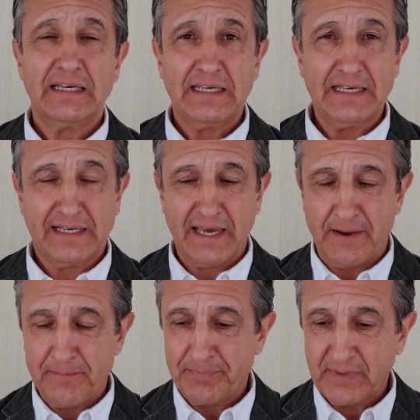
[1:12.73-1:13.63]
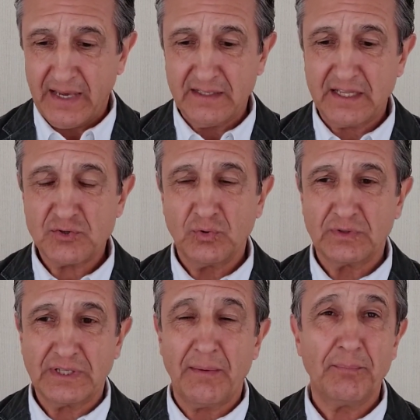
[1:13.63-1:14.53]
y que este es un
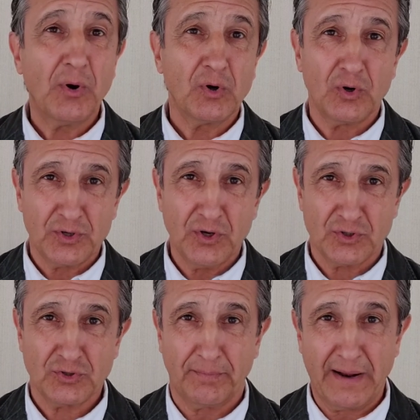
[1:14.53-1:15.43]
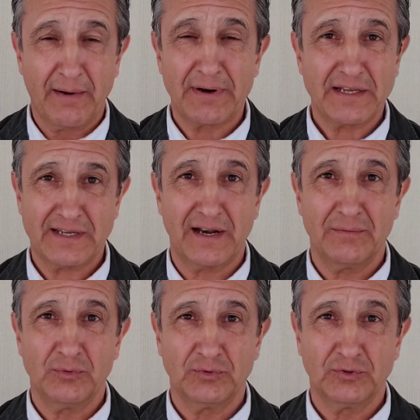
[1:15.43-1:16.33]
tiempo glorioso para abrazar el
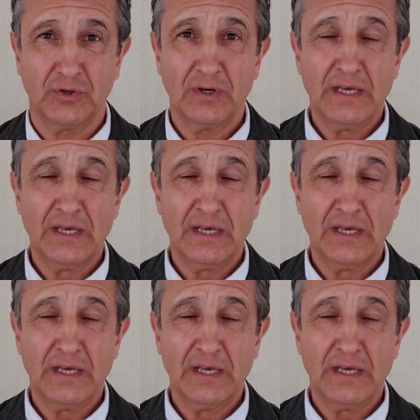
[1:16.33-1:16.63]
mundo.